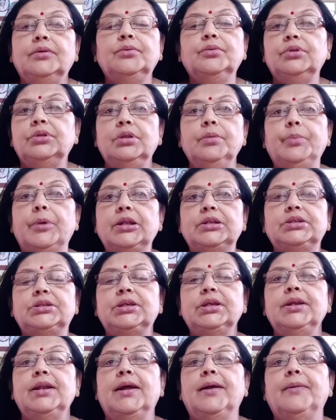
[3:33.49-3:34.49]
করতে
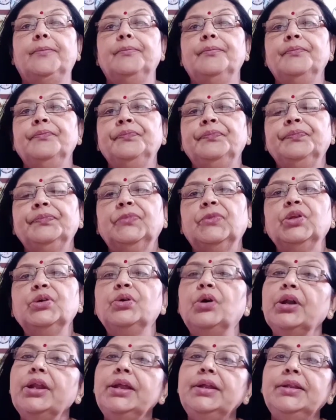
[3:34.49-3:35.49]
পারছে না তো
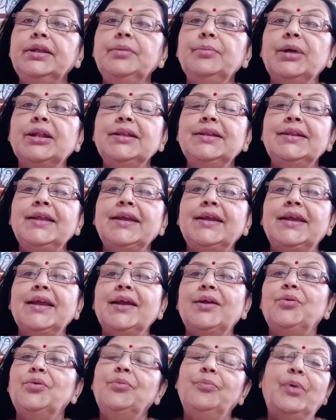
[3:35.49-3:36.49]
অনেক দিন বাদে
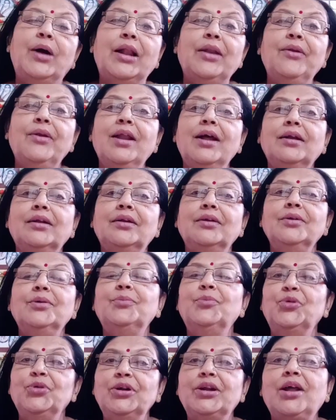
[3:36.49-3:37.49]
দেখে খুব ভালো লাগলো
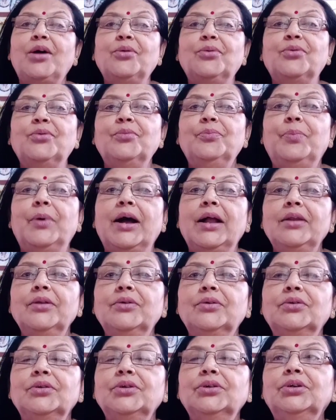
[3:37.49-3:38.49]
মনটাও খুব
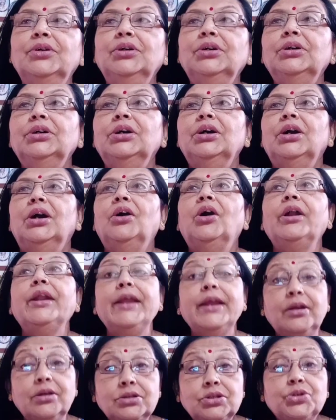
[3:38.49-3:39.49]
ভালো হলো
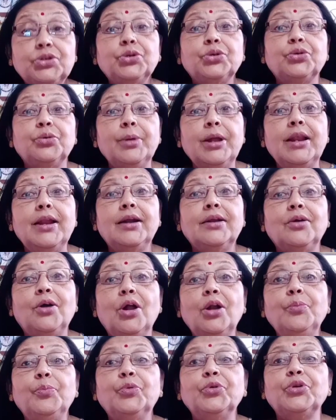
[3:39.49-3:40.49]
অনেক ছোটোবেলার
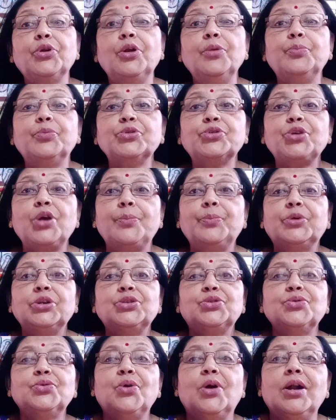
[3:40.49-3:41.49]
গল্প টল্প সব
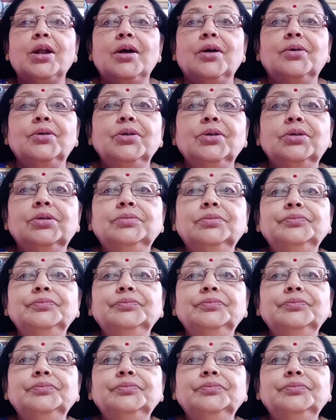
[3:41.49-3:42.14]
কিছু করা হলো